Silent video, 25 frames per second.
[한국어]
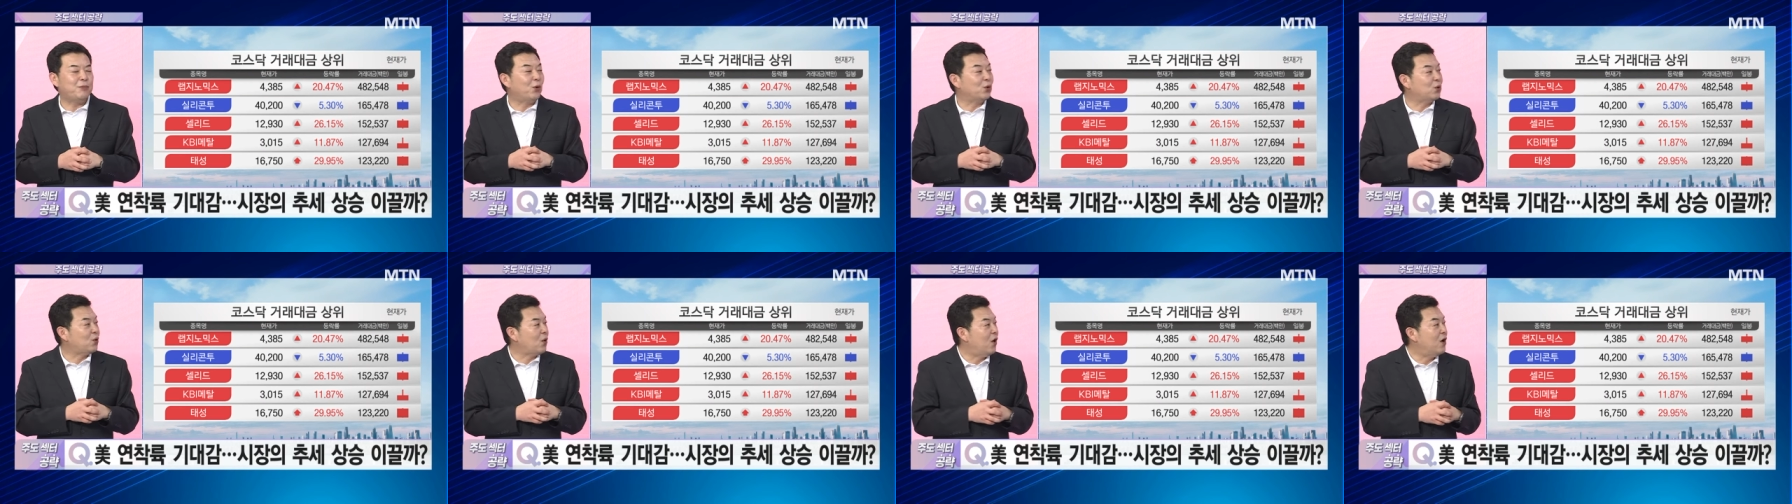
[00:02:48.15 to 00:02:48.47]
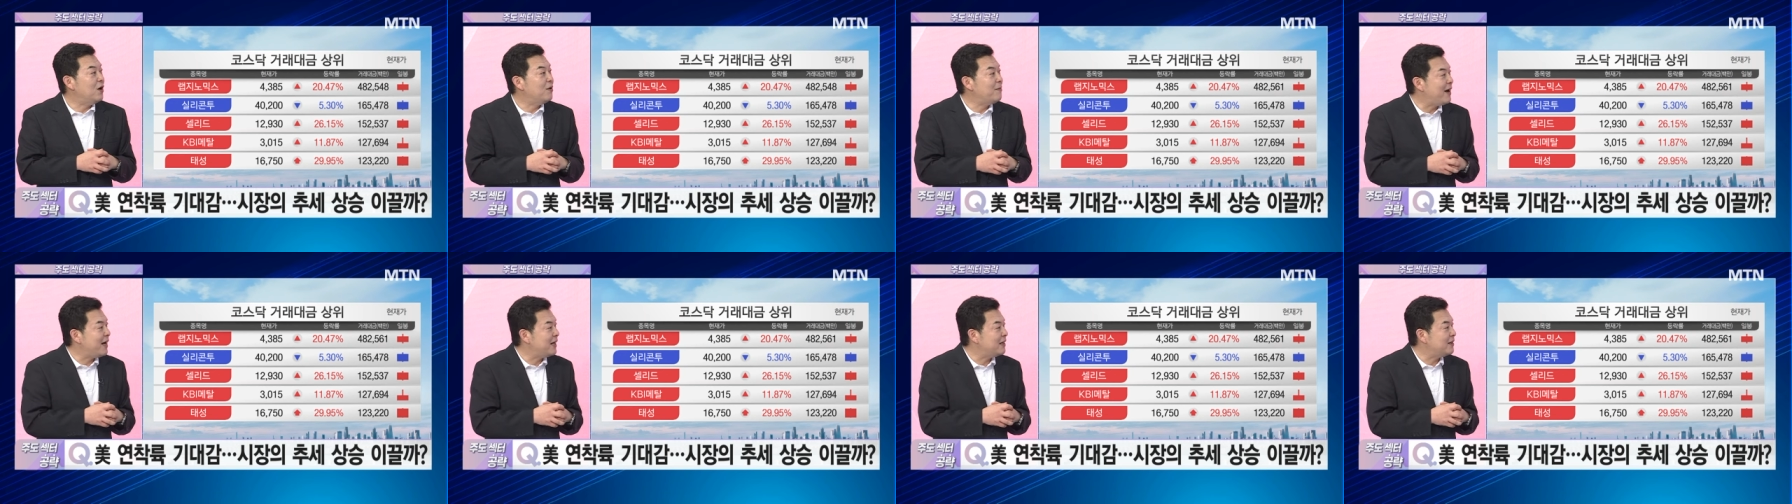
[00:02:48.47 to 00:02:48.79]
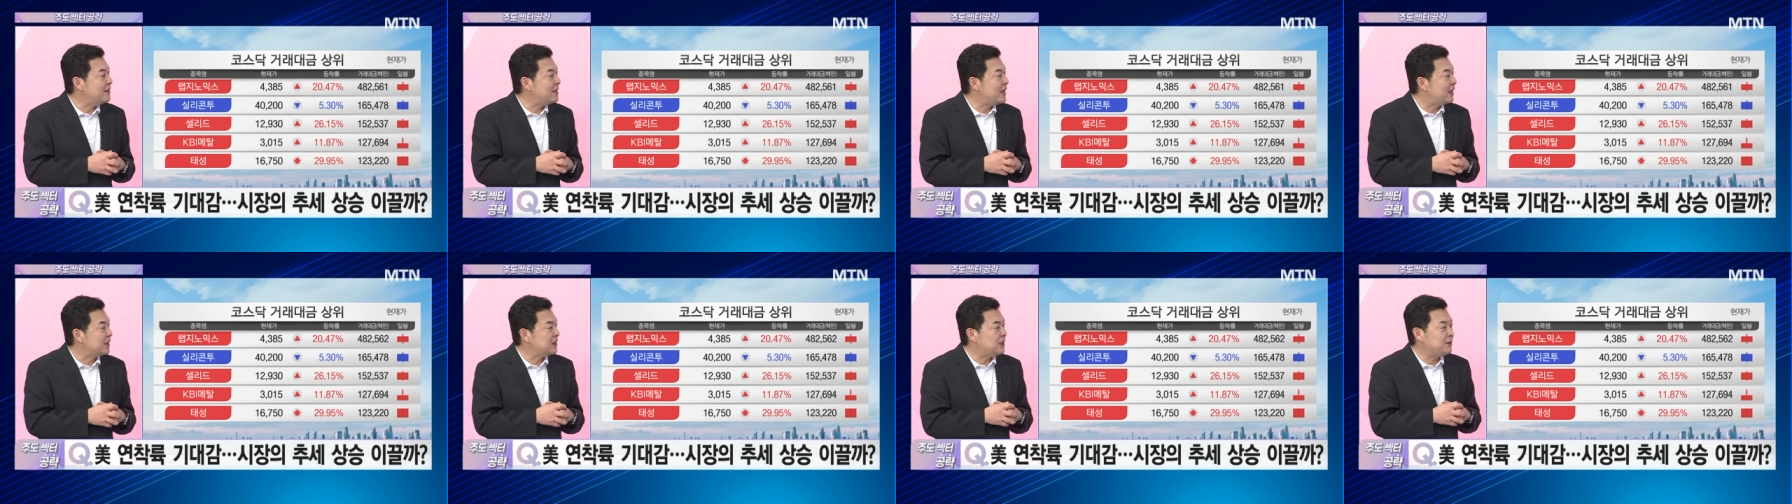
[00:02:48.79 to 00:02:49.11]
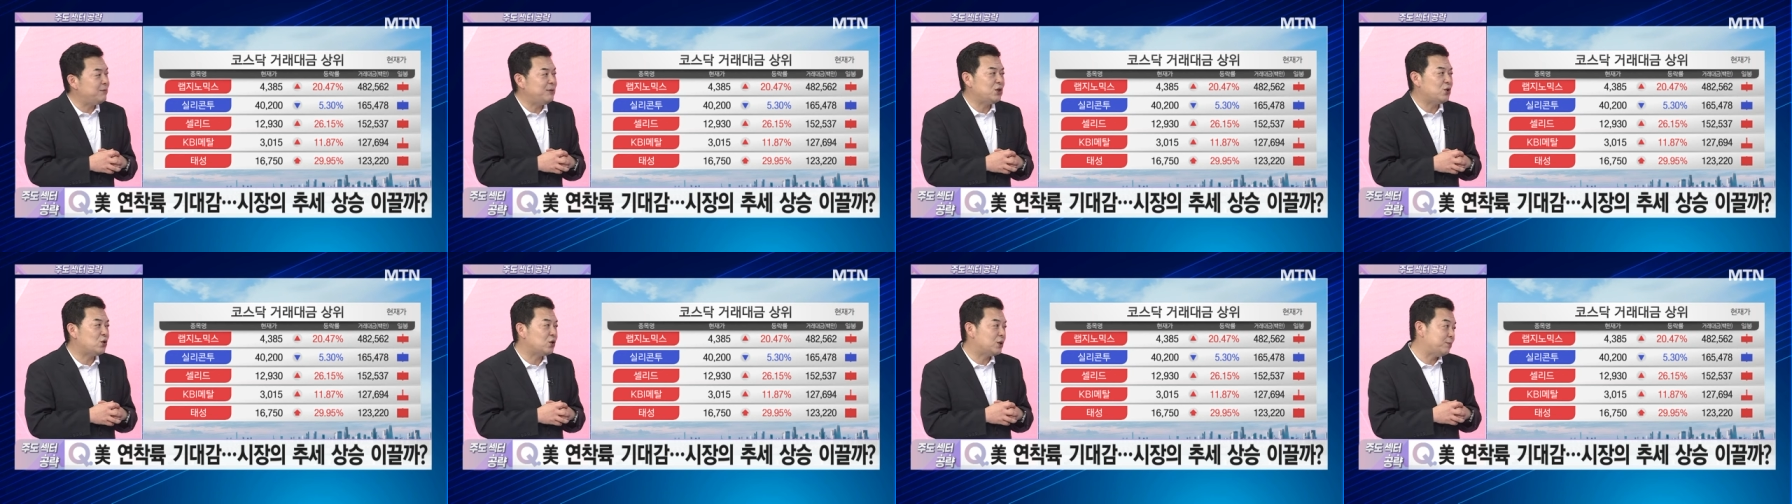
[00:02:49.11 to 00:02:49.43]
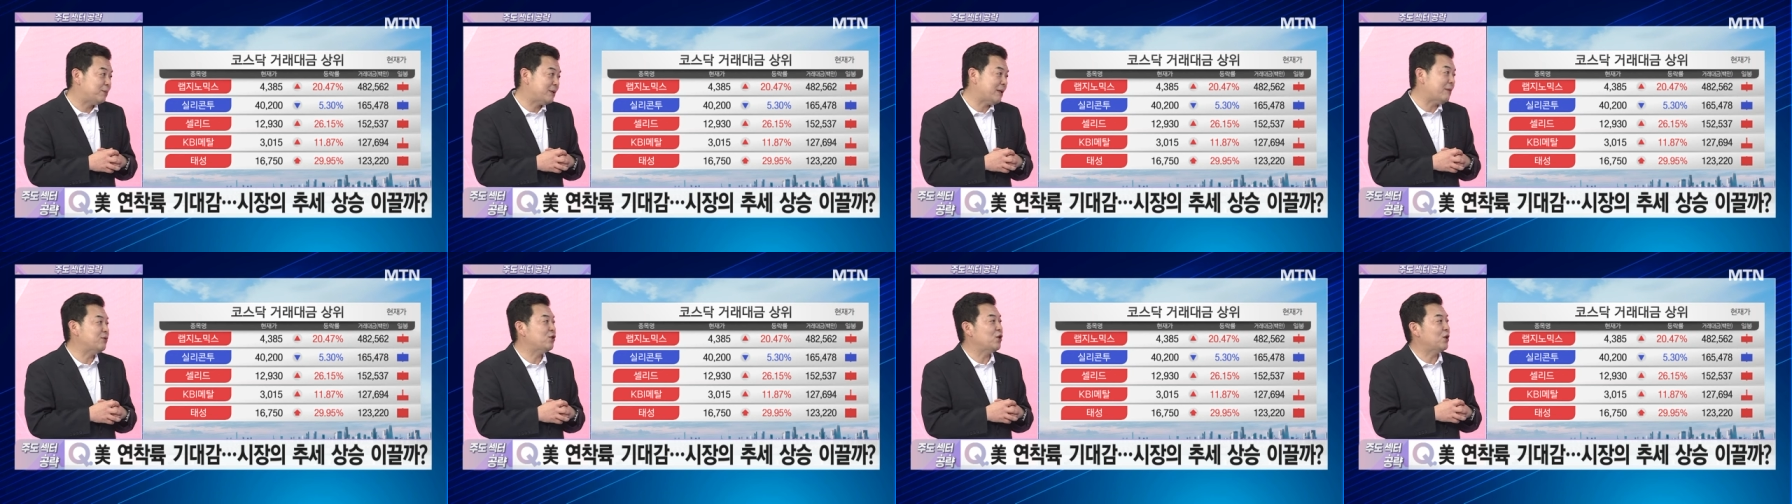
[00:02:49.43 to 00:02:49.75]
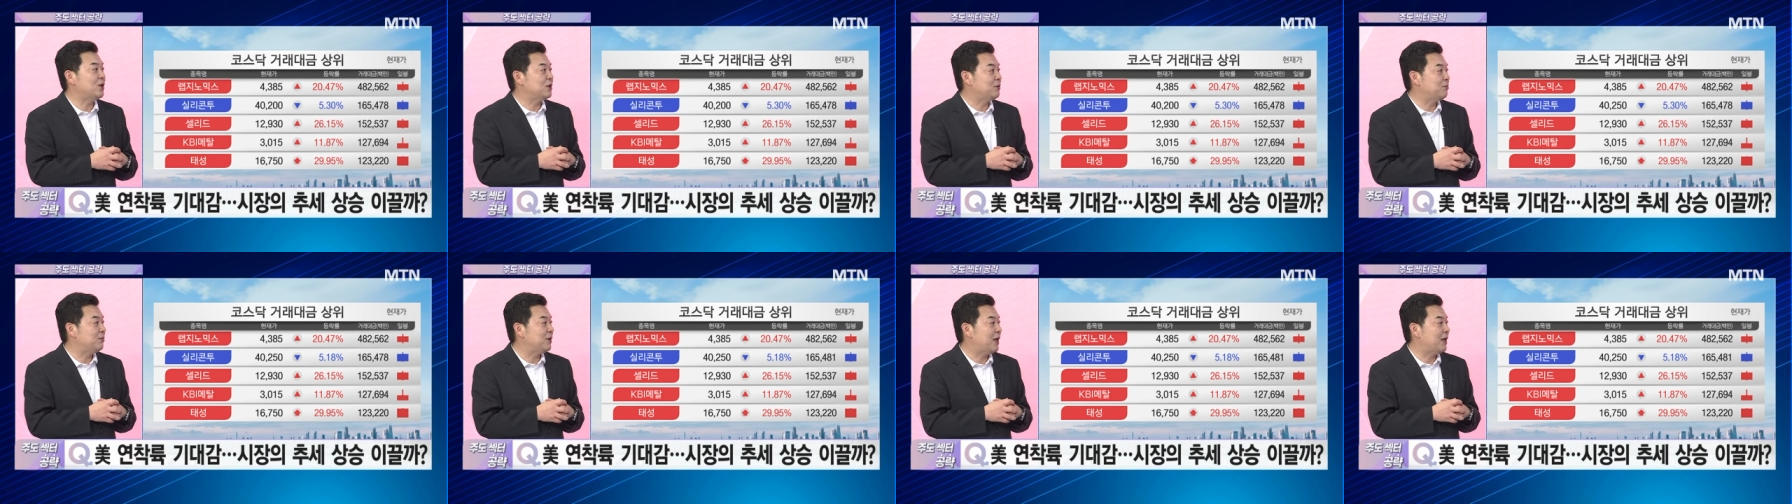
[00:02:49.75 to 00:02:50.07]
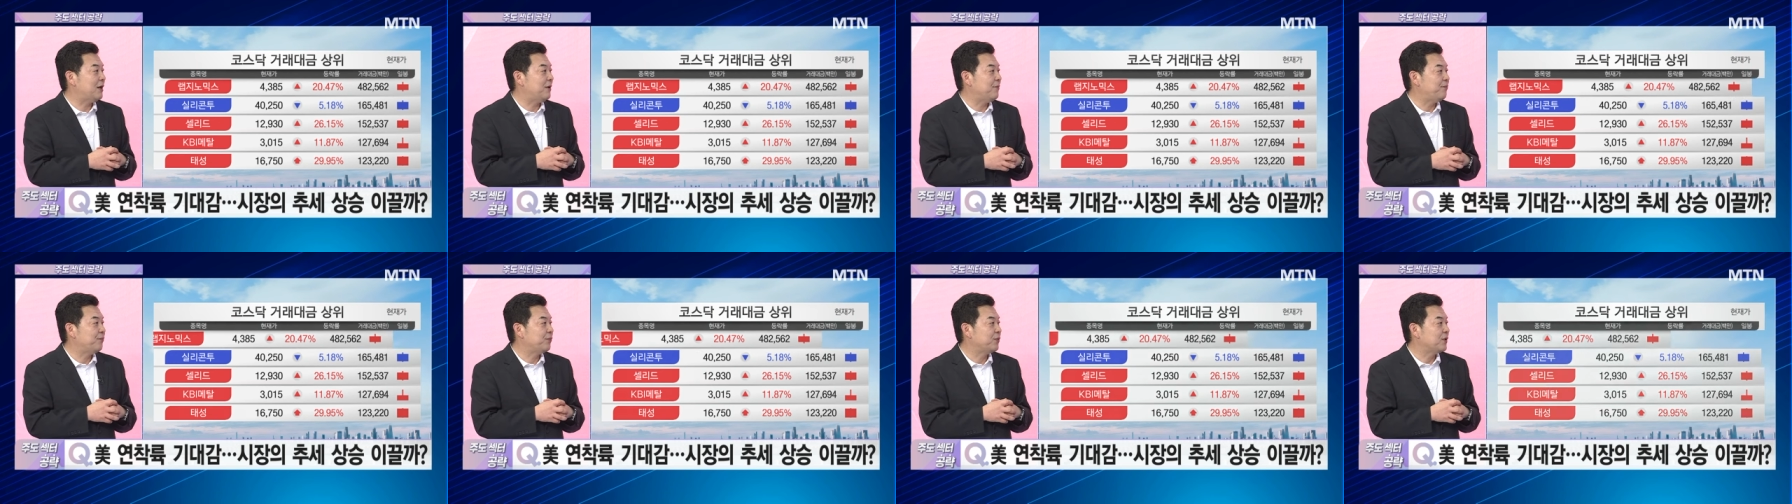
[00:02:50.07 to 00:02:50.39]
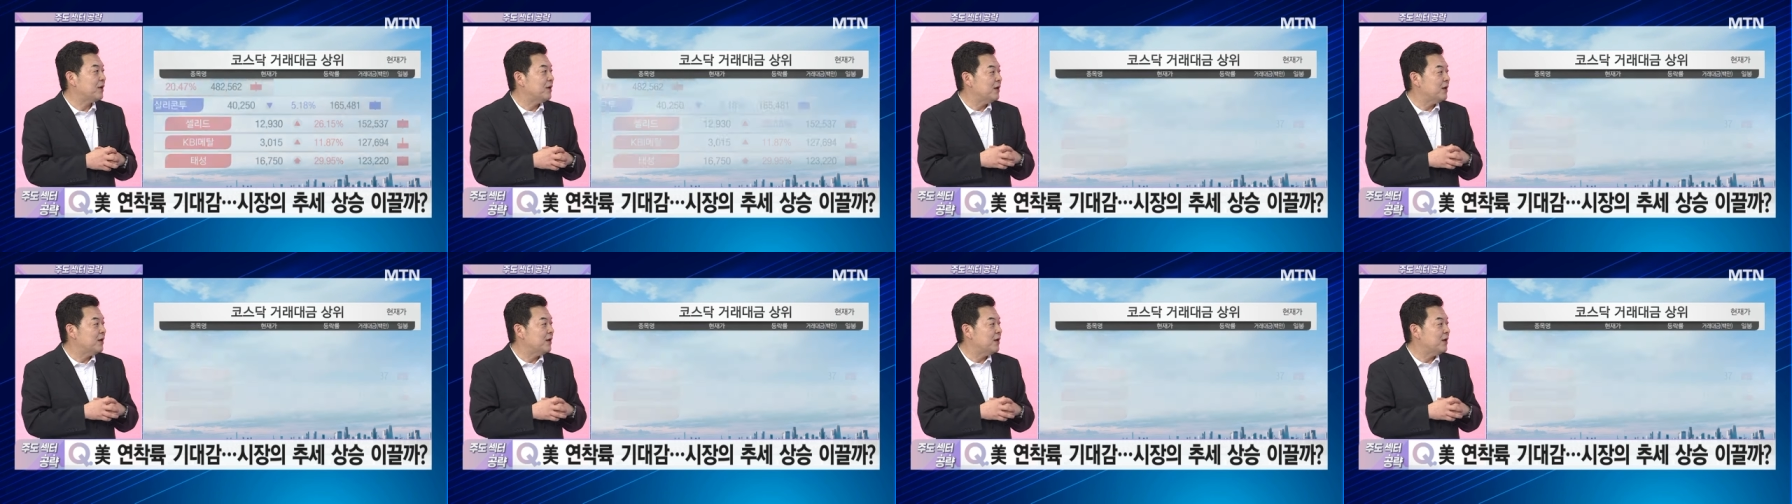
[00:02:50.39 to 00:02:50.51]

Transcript: 보통 얼마였느냐? 12조 13조였습니다. 음.